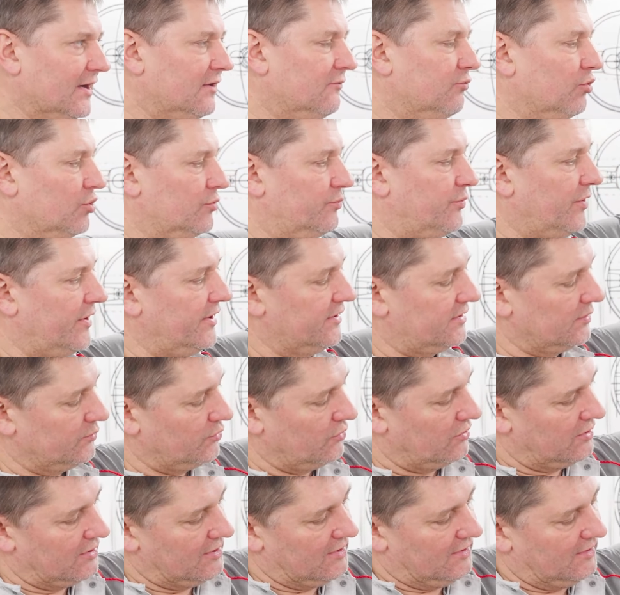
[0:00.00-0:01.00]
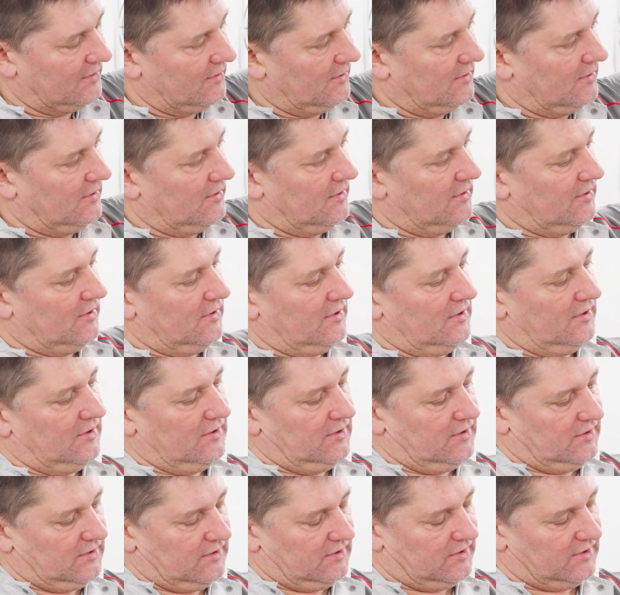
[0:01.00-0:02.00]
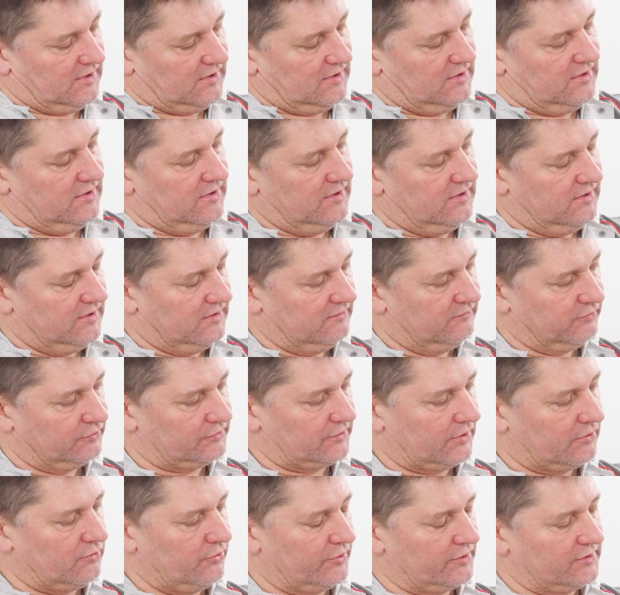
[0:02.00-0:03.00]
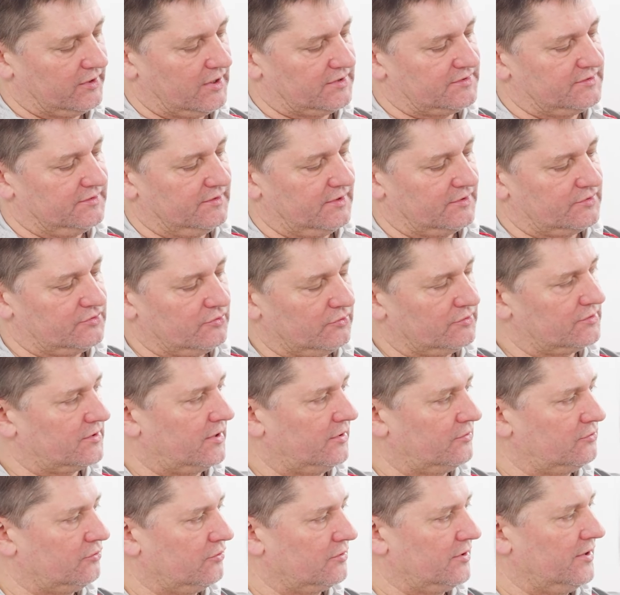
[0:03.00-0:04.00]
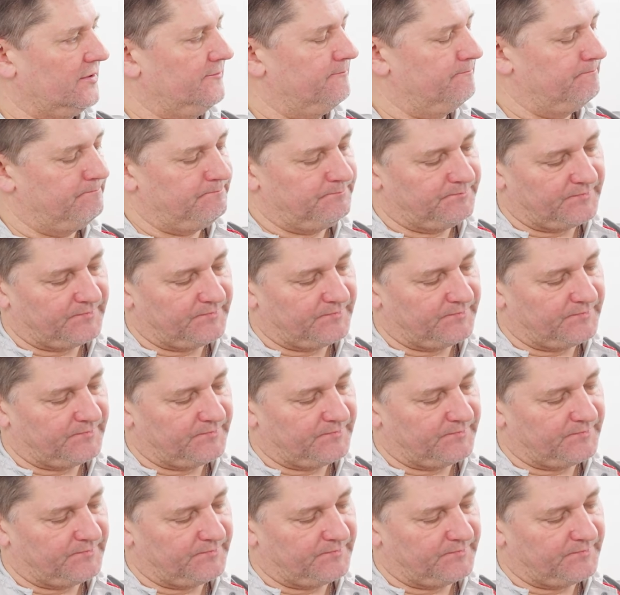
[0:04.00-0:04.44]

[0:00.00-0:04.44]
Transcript: Вот, поэтому э, вот такой классный насос, который,